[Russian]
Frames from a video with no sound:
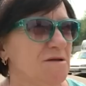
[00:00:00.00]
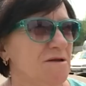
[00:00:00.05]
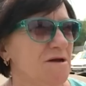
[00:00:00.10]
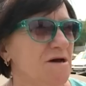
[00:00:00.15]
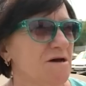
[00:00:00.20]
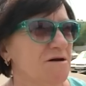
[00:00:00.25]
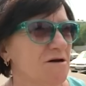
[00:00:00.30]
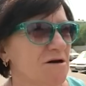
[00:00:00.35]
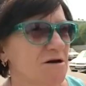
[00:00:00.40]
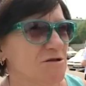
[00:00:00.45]

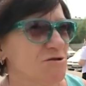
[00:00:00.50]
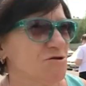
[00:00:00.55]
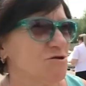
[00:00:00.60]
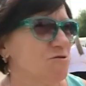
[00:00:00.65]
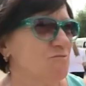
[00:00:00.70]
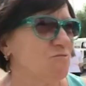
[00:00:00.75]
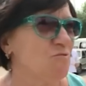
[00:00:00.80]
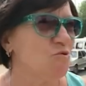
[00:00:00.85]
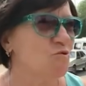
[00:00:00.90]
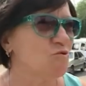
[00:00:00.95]
На
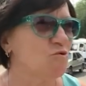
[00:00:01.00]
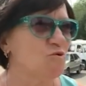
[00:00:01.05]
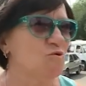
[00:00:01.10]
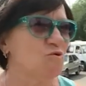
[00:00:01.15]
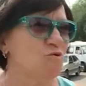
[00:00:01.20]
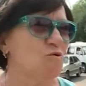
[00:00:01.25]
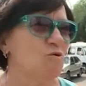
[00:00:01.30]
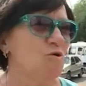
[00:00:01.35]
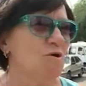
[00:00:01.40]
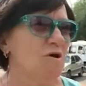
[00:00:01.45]
каждом
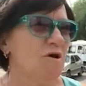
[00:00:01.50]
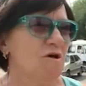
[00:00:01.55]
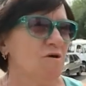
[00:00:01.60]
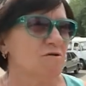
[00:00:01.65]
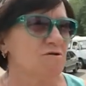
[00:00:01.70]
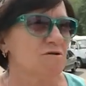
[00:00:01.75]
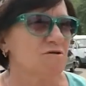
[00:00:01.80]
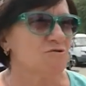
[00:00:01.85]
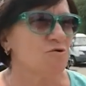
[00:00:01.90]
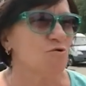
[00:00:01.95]
углу.
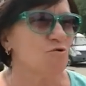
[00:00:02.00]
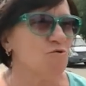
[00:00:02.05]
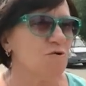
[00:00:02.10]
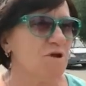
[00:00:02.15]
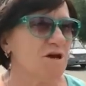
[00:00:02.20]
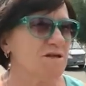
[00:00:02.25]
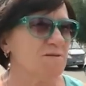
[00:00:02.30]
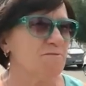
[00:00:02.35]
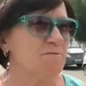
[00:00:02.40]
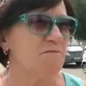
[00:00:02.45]
То у
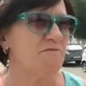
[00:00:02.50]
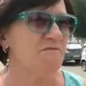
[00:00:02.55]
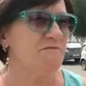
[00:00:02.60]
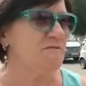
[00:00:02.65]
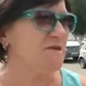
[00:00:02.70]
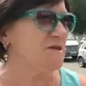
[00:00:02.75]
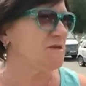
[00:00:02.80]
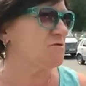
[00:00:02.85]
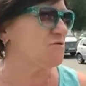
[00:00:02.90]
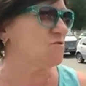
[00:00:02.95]
нас
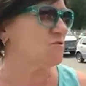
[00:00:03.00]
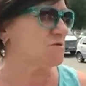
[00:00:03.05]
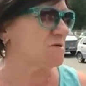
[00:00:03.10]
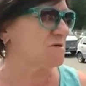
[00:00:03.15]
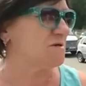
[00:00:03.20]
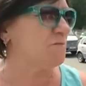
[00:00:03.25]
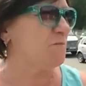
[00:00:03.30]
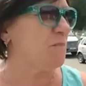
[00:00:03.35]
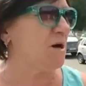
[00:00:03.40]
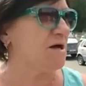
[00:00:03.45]

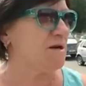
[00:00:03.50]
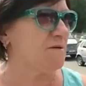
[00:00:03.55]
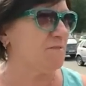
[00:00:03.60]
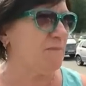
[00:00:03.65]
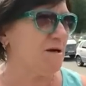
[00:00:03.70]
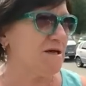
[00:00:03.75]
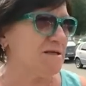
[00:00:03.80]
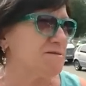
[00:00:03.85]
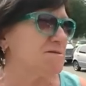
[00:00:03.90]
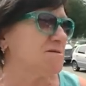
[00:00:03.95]
ведется
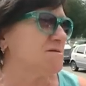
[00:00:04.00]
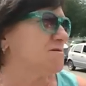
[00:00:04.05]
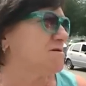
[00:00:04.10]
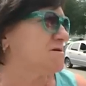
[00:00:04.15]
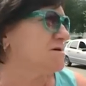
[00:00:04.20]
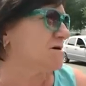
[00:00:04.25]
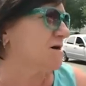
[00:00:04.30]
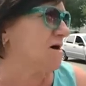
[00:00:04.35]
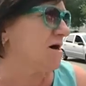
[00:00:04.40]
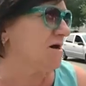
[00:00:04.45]
борьба с
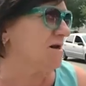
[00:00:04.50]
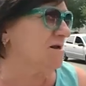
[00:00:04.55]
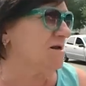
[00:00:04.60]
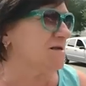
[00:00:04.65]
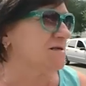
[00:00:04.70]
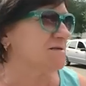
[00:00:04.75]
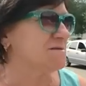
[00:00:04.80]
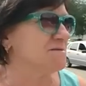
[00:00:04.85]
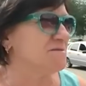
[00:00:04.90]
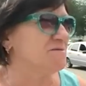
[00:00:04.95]

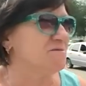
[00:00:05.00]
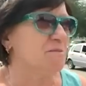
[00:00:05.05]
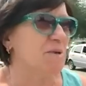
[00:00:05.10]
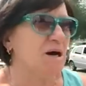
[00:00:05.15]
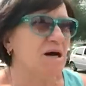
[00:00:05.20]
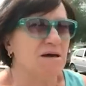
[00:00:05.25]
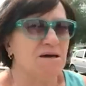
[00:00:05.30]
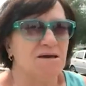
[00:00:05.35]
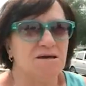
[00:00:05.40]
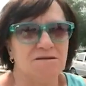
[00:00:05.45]
алкоголизмом,
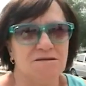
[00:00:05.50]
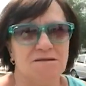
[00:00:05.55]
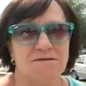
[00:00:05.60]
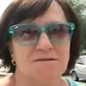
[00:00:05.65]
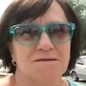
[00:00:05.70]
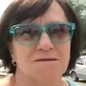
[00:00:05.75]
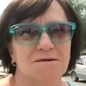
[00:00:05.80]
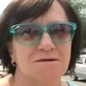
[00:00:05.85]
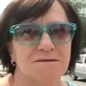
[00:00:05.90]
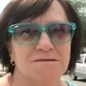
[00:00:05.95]
а
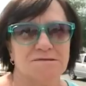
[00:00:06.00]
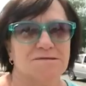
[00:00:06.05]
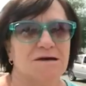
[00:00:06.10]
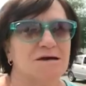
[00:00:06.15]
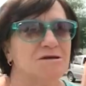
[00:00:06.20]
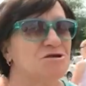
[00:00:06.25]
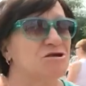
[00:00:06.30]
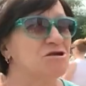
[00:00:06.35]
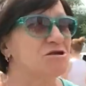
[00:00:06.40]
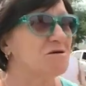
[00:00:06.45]
это
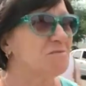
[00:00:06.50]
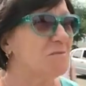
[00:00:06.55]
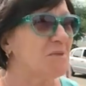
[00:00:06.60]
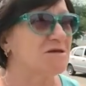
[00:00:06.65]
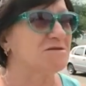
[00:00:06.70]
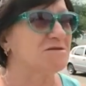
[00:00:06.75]
зачем